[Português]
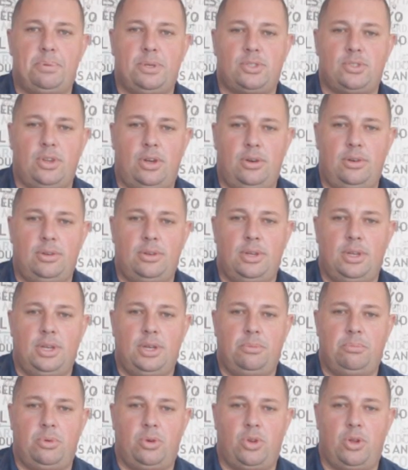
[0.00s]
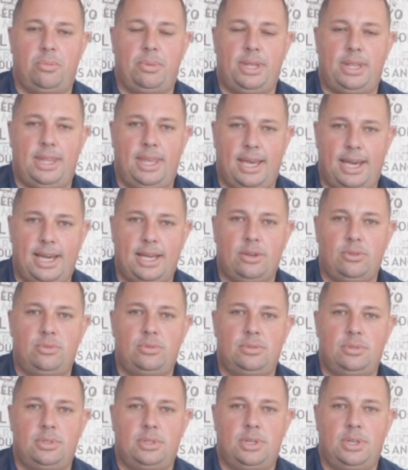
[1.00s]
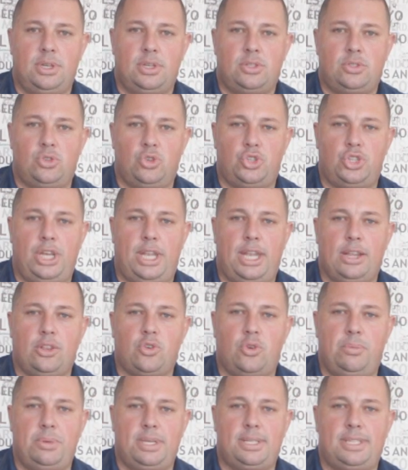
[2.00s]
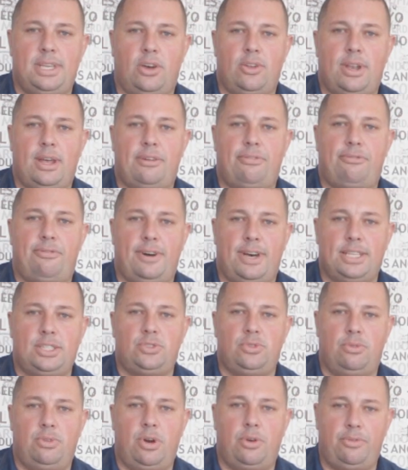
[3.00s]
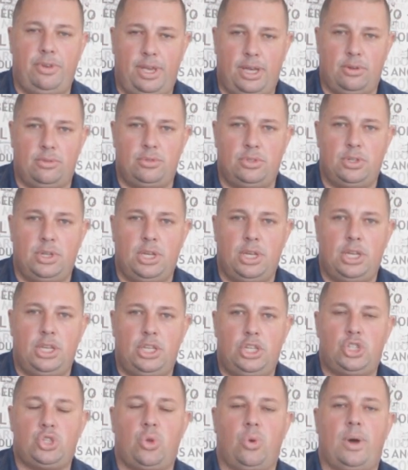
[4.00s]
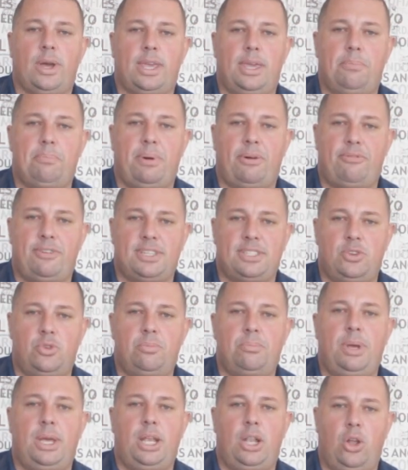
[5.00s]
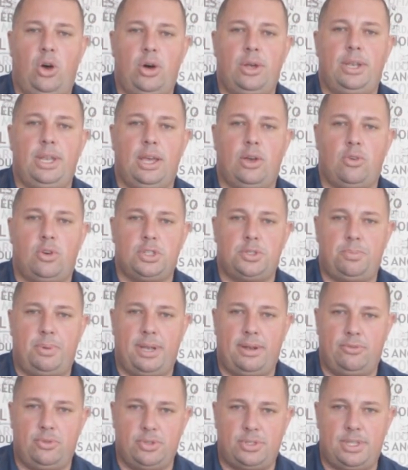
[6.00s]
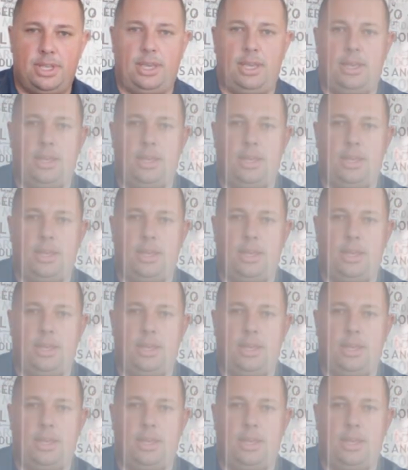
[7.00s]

pessoal, meu nome é Tiago, sou gerente comercial na Fácil Véu Estou aqui para fazer o melhor negócio para você.